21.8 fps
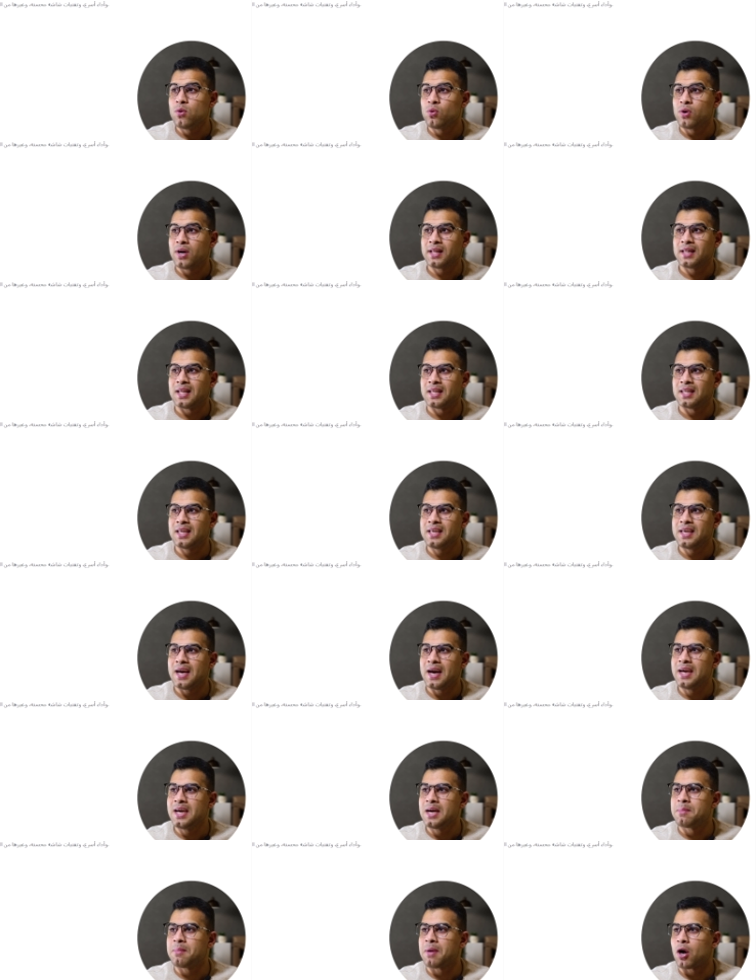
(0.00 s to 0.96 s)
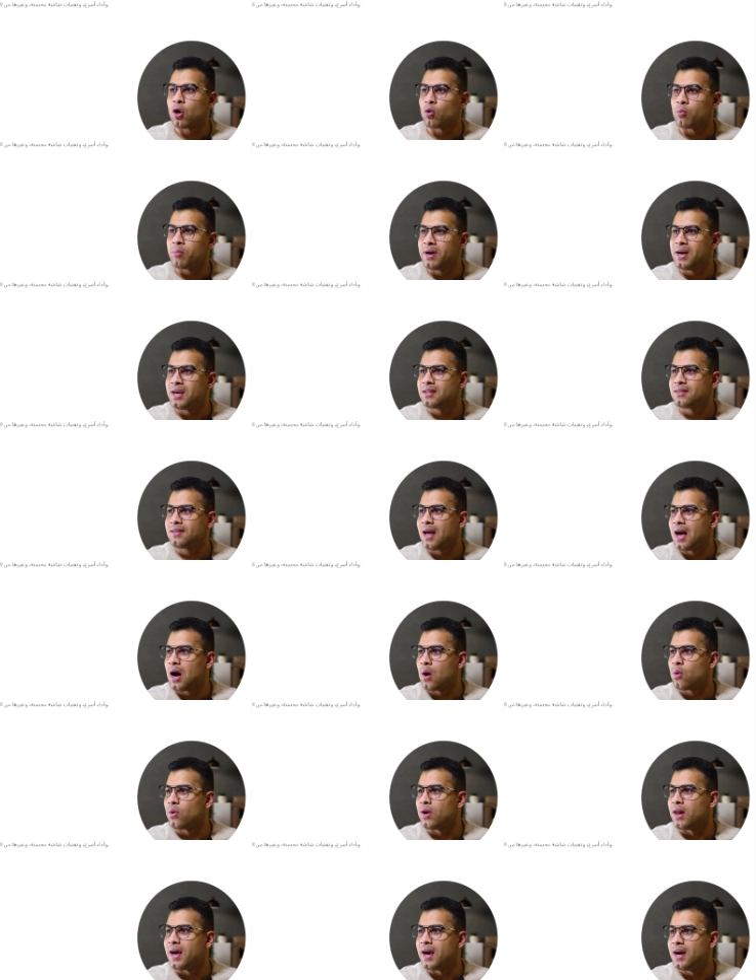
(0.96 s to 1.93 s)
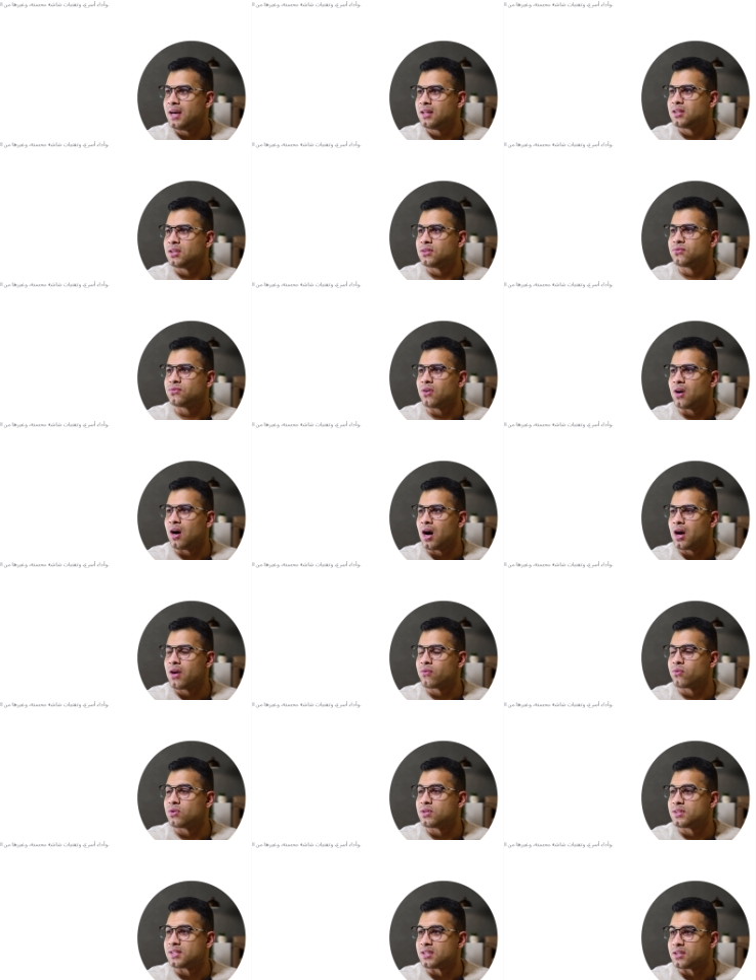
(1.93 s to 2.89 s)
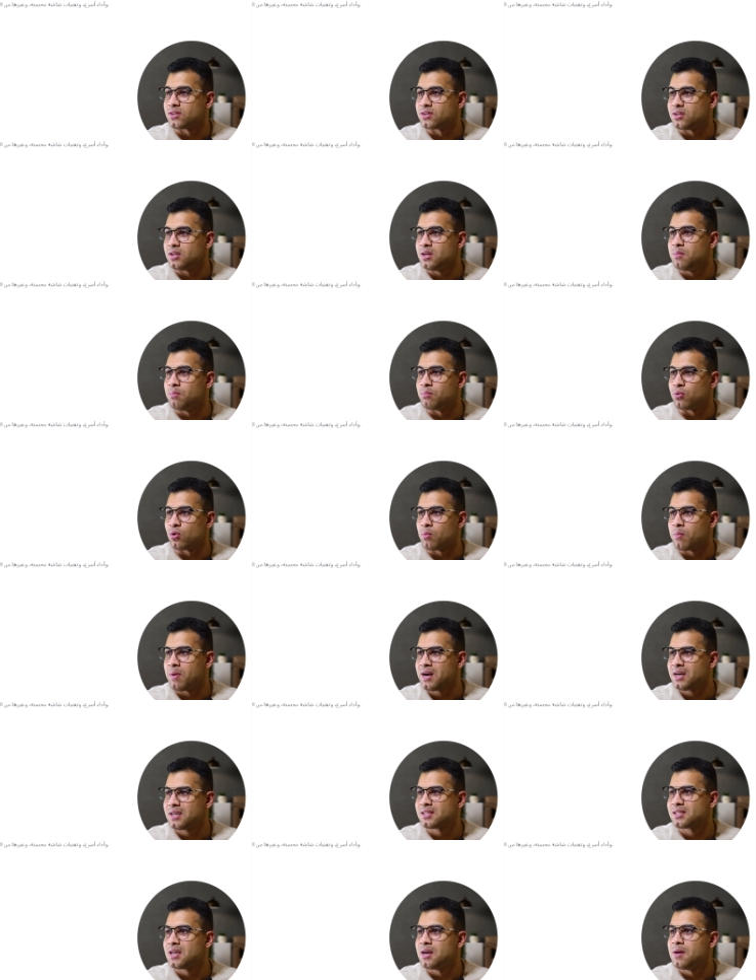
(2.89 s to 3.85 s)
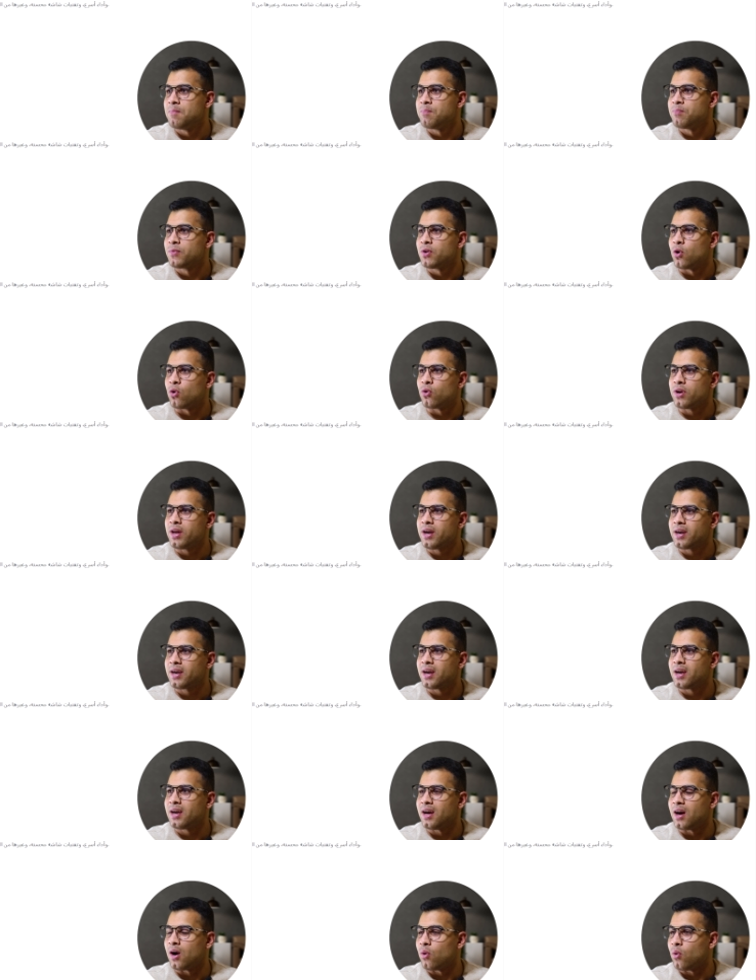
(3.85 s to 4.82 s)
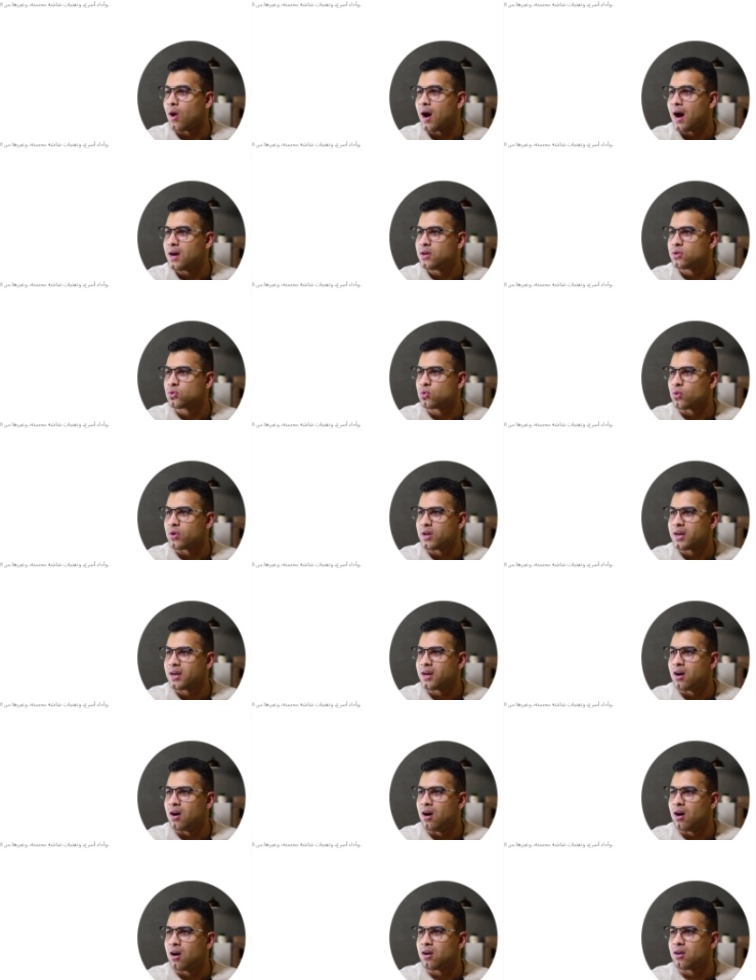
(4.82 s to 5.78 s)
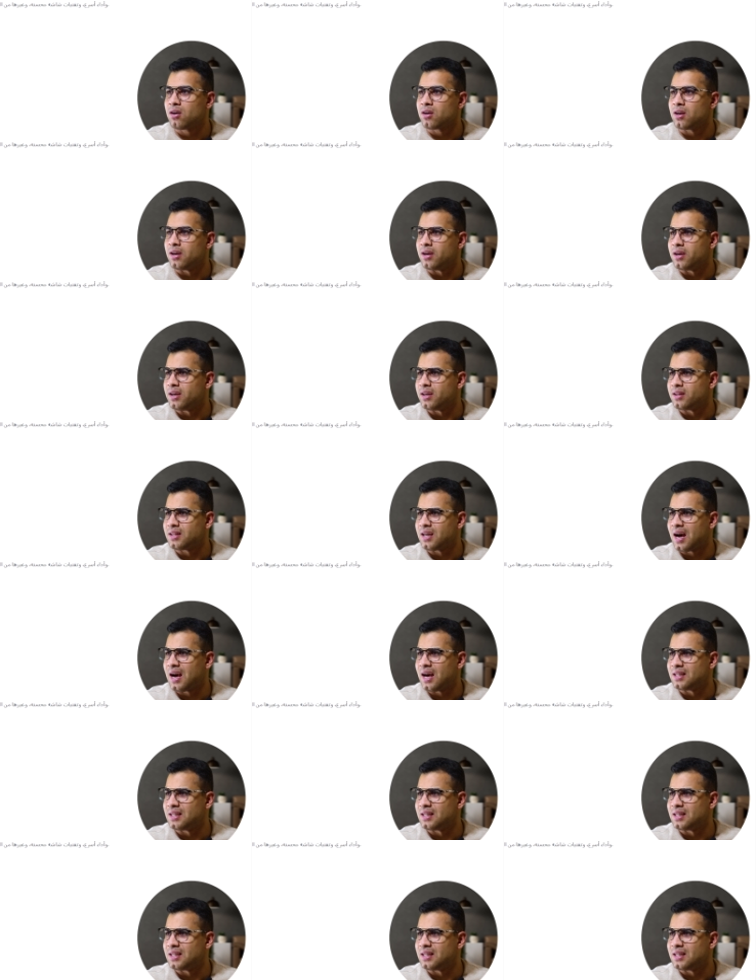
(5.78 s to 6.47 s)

يوجد لدي اي معلومات حول هاتف ايفون 13 برو ماكس هناك او حيث هناك اخر آه،